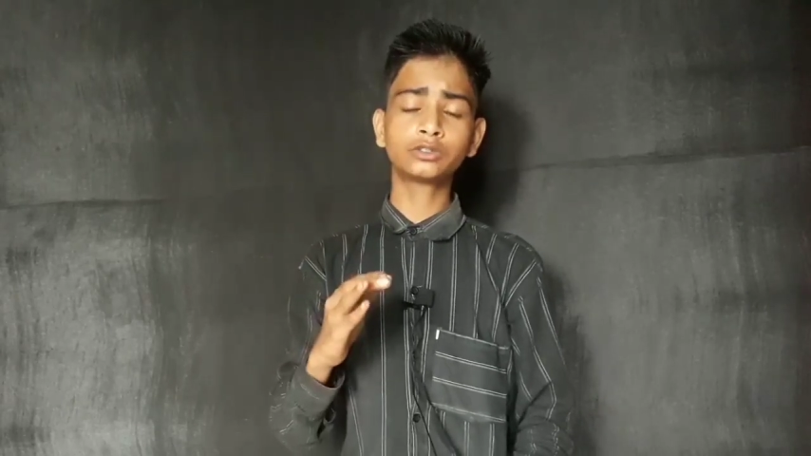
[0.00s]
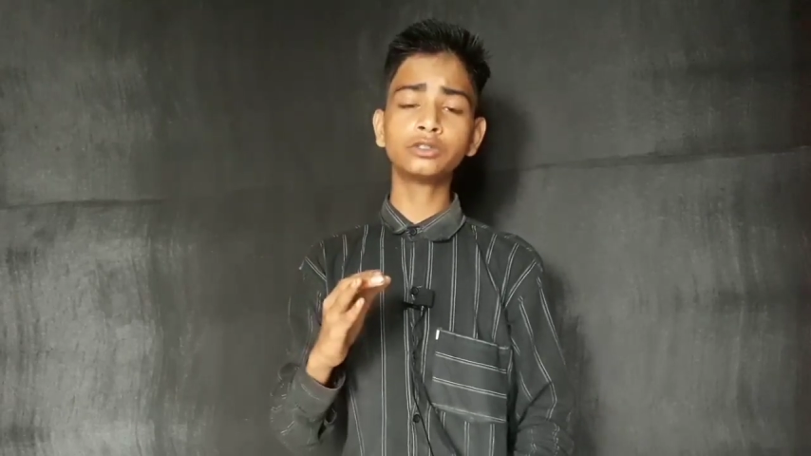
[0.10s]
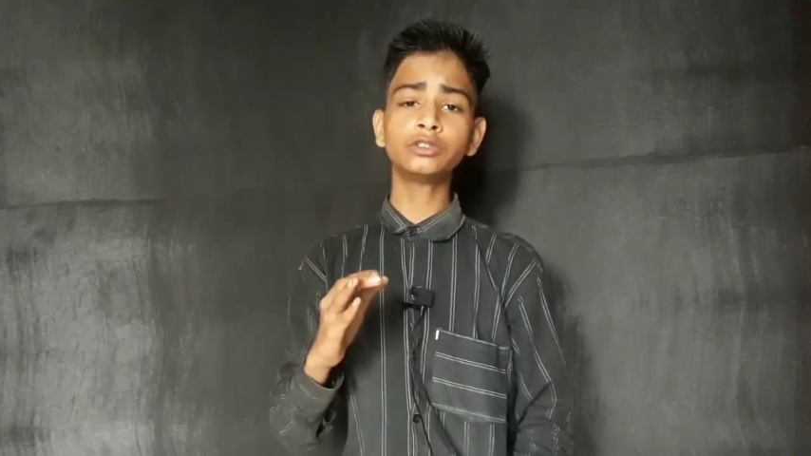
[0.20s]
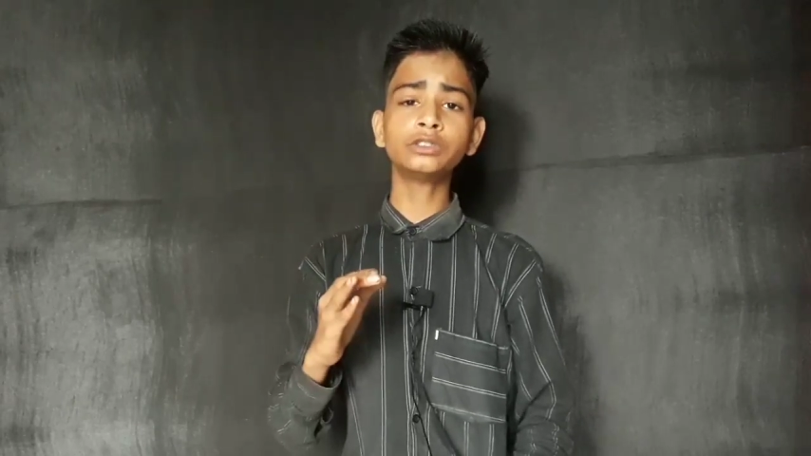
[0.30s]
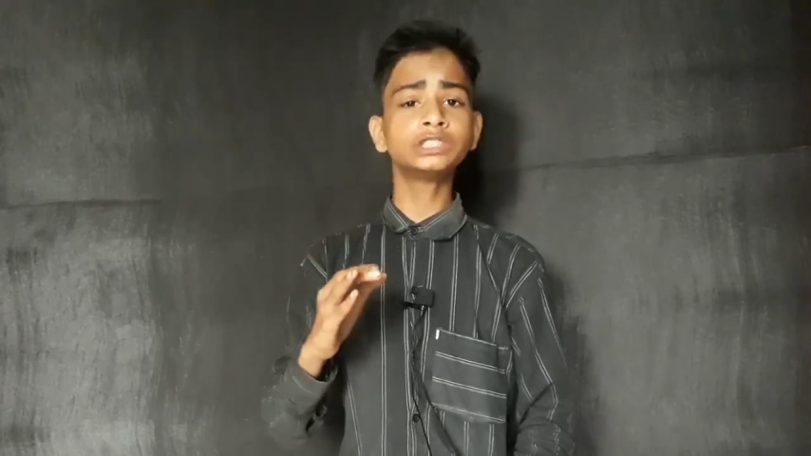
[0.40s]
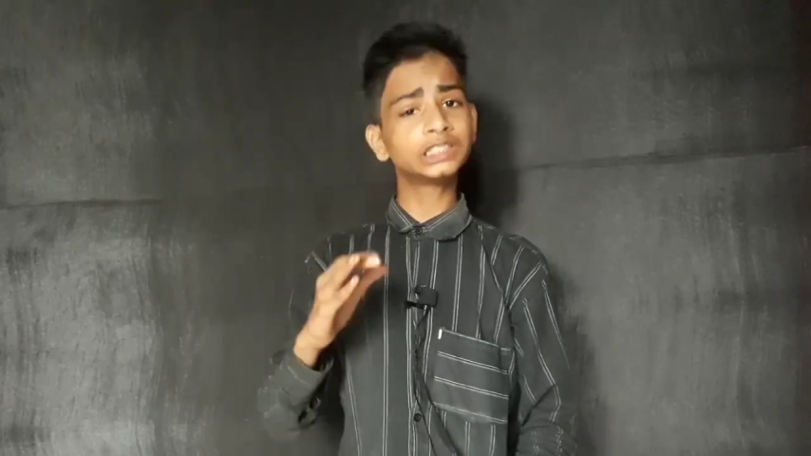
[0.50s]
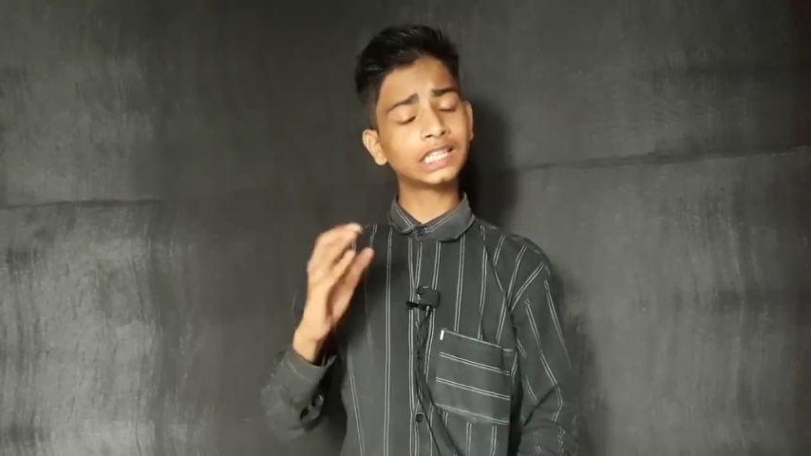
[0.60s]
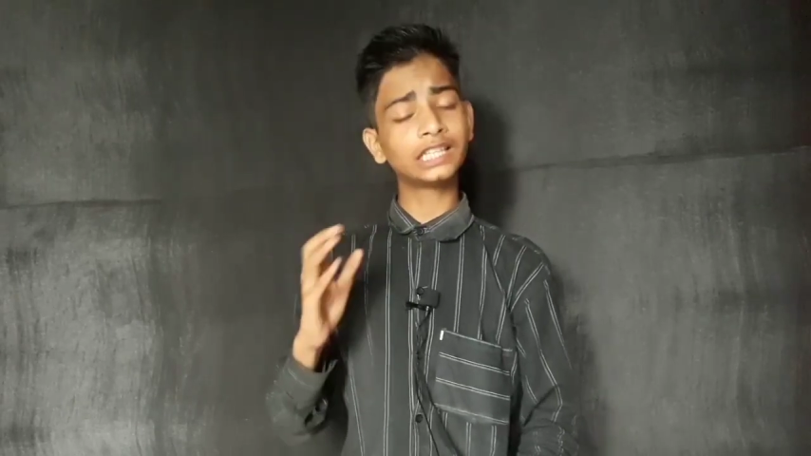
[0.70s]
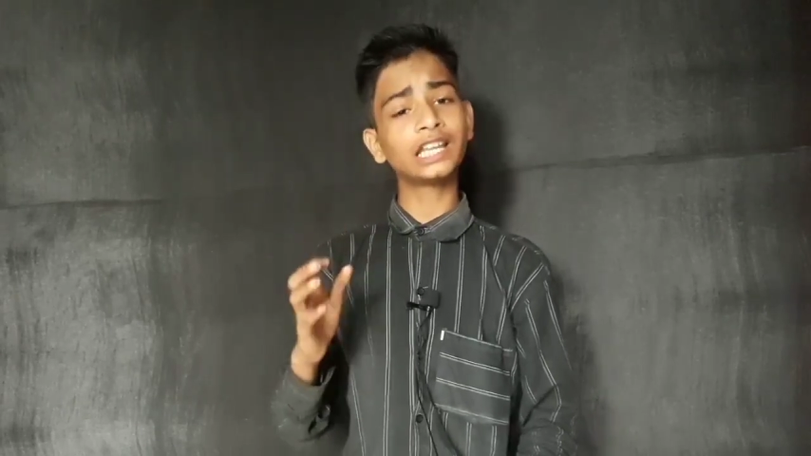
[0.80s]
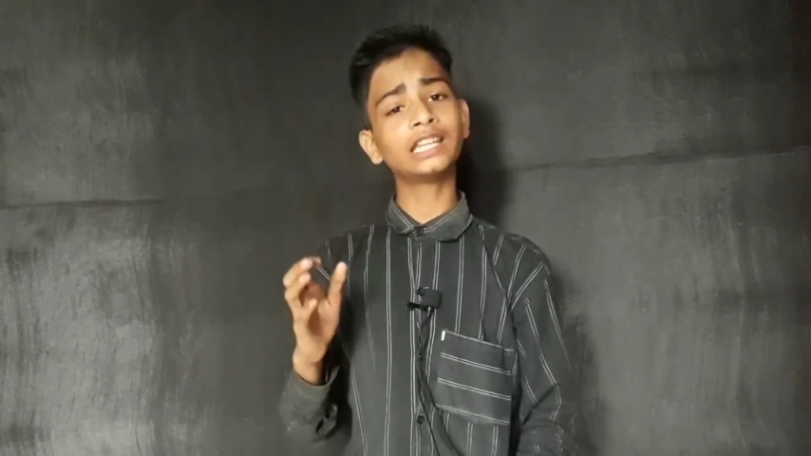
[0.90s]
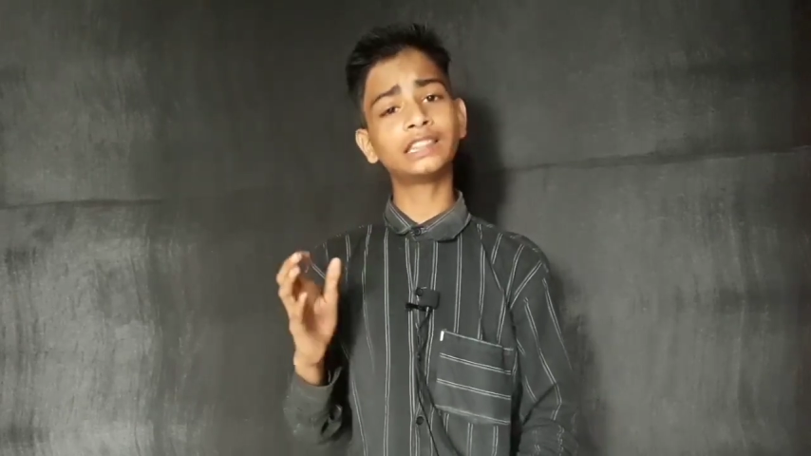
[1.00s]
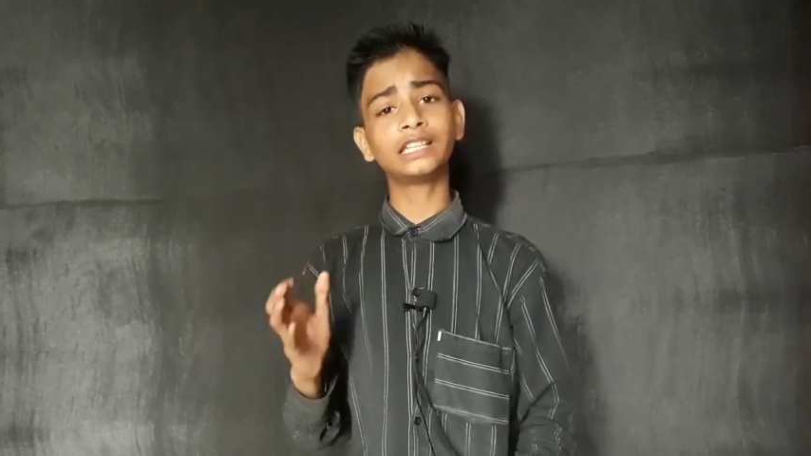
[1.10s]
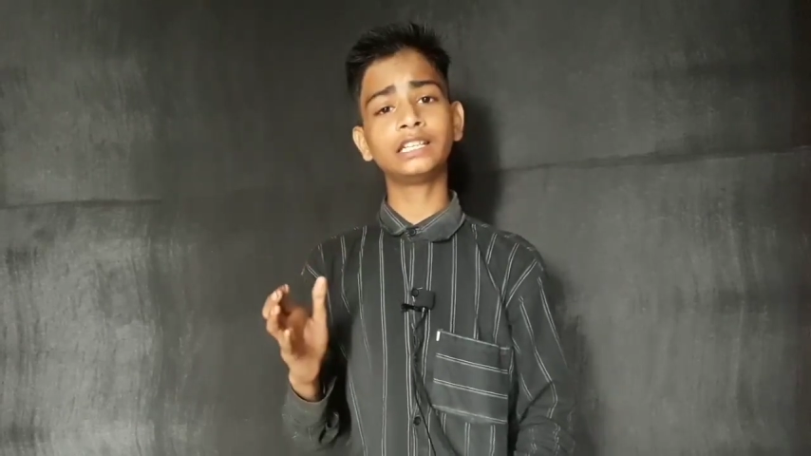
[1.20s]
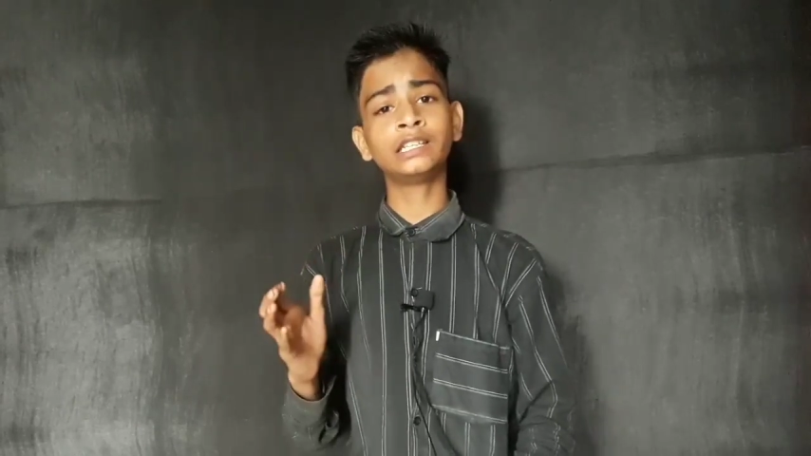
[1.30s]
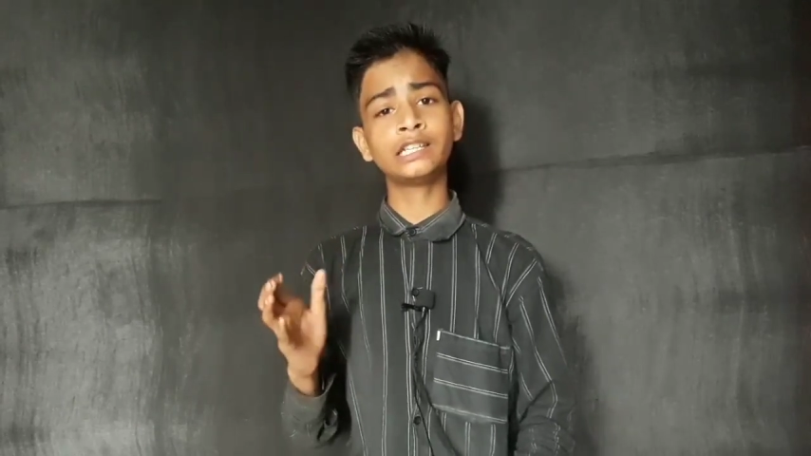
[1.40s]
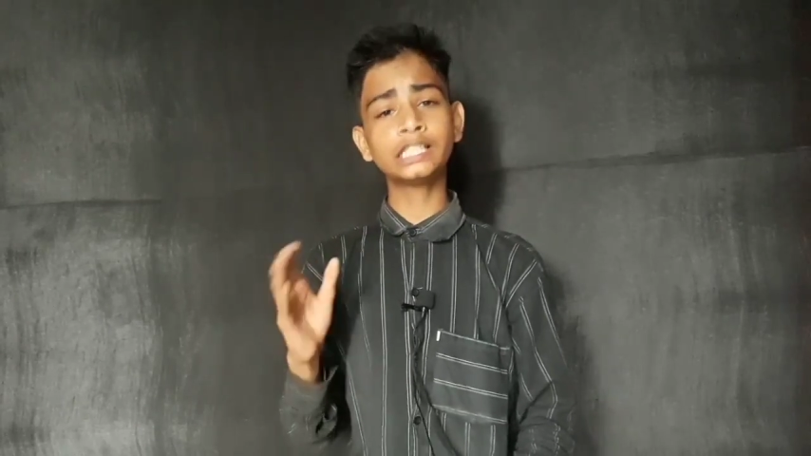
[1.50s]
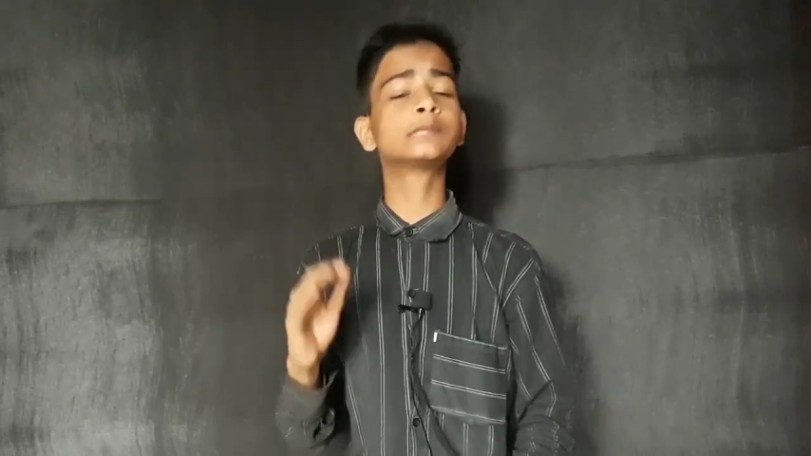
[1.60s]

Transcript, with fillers: तो चंद्रयान तीन